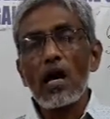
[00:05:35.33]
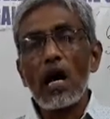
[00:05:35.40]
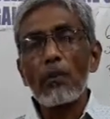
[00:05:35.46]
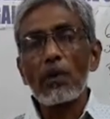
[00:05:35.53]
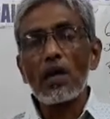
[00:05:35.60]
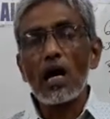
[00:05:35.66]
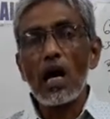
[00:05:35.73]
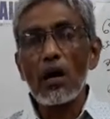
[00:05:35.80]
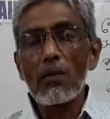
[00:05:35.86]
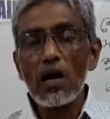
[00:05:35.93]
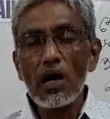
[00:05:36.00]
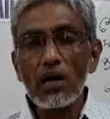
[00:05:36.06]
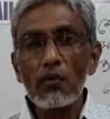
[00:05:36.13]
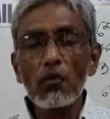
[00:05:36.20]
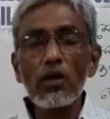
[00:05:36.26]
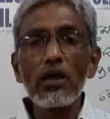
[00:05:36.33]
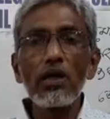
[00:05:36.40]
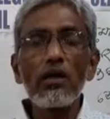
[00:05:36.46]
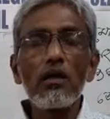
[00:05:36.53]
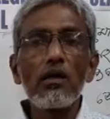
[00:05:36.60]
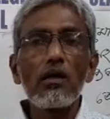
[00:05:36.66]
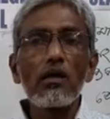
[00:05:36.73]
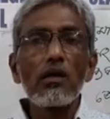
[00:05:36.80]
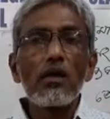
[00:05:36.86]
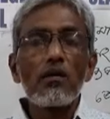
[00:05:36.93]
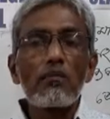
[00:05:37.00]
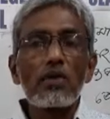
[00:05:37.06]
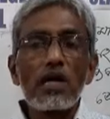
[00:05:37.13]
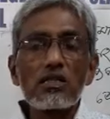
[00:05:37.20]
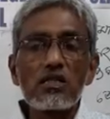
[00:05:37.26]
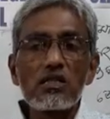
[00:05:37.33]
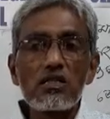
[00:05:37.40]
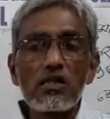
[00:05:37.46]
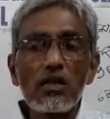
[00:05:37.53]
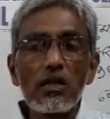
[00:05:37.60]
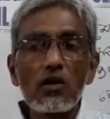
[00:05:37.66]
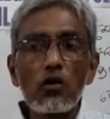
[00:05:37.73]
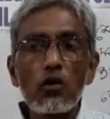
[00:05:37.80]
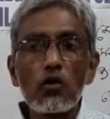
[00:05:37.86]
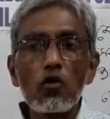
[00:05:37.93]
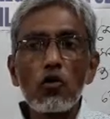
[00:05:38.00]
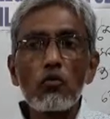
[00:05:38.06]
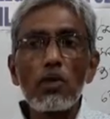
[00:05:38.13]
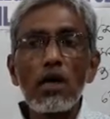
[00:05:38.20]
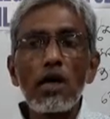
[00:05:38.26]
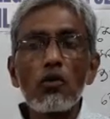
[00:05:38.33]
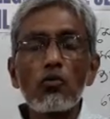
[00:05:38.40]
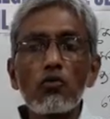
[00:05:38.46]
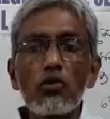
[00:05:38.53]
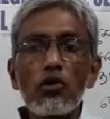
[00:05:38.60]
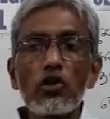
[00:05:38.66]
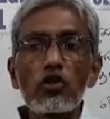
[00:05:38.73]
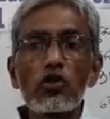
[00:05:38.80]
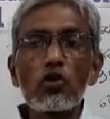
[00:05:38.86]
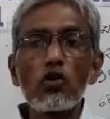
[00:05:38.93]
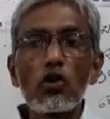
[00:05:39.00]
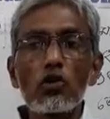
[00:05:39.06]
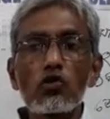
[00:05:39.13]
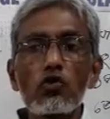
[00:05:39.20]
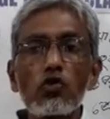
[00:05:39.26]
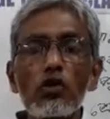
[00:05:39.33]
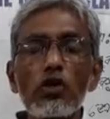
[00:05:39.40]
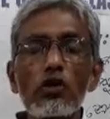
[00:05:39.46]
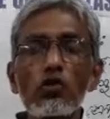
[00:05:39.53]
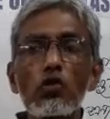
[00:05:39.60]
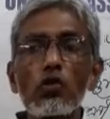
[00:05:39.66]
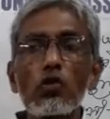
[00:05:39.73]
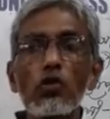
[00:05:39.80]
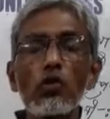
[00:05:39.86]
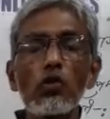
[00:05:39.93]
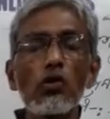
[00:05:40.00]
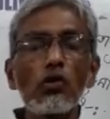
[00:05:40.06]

আমি আবার বলি প্রাতিষ্ঠানিক লক্ষ্য বা উদ্দেশ্য অর্জনের জন্য